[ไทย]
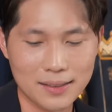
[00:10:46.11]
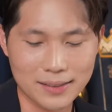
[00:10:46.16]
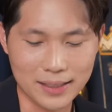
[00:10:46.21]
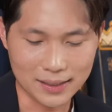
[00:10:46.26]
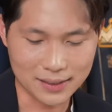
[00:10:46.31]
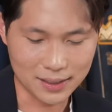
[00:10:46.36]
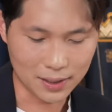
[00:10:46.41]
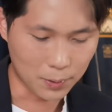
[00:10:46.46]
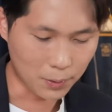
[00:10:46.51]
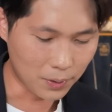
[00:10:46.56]
อ
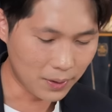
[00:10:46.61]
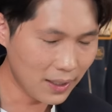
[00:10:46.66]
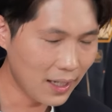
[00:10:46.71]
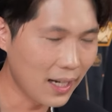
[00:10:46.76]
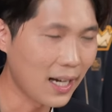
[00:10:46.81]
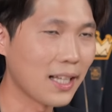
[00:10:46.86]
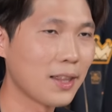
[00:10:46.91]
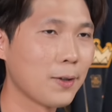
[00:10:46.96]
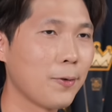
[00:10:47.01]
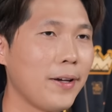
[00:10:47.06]
ยากจะค้น
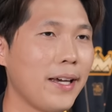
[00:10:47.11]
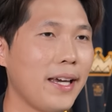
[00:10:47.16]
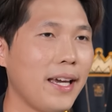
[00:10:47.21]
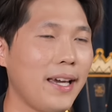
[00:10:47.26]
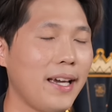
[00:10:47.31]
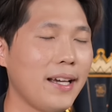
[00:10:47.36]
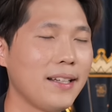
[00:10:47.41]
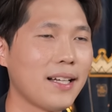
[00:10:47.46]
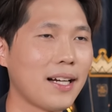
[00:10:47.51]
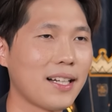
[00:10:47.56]
หาตัวเอ
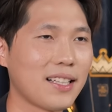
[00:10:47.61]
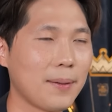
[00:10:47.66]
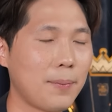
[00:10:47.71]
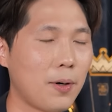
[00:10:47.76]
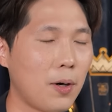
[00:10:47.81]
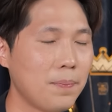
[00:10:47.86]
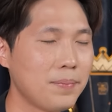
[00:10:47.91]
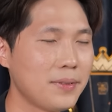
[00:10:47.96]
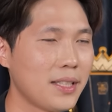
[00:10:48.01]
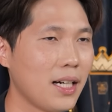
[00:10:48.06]
งอยากจะ
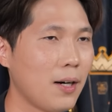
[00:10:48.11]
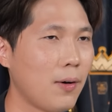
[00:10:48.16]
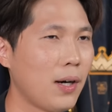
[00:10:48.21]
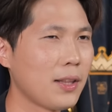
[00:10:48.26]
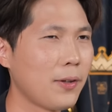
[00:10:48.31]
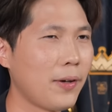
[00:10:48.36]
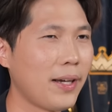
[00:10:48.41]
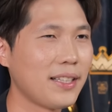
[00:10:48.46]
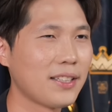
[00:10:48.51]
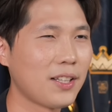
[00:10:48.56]
พบเจอ
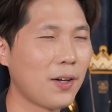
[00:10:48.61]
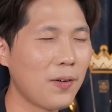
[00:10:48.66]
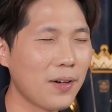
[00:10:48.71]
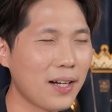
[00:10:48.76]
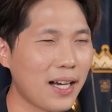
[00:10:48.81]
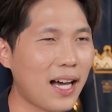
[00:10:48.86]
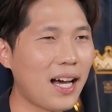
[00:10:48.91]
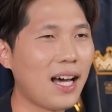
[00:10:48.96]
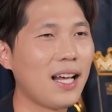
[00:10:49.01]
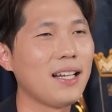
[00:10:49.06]
ว่าตัวเองต้อง
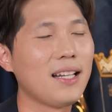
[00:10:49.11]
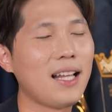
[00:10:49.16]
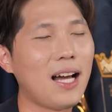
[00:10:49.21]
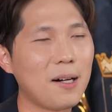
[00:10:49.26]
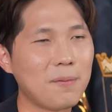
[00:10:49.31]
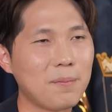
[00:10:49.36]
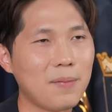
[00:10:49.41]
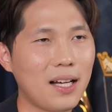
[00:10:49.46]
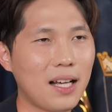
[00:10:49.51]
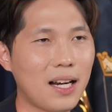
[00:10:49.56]
การ
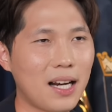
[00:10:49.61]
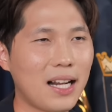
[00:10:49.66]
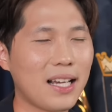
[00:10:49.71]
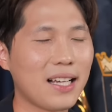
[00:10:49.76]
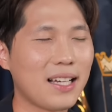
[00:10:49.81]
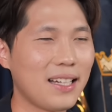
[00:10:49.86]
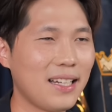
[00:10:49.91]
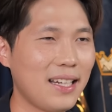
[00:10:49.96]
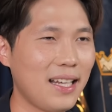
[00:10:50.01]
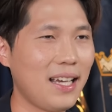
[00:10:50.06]
ทำอะไร
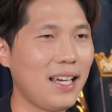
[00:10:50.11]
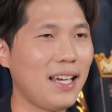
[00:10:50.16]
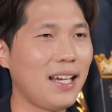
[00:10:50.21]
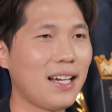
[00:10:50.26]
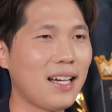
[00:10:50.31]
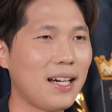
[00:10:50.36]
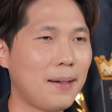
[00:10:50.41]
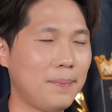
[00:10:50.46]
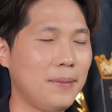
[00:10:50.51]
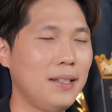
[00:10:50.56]
กันแน่
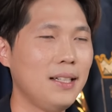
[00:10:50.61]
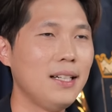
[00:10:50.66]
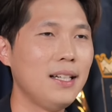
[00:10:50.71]
ครับ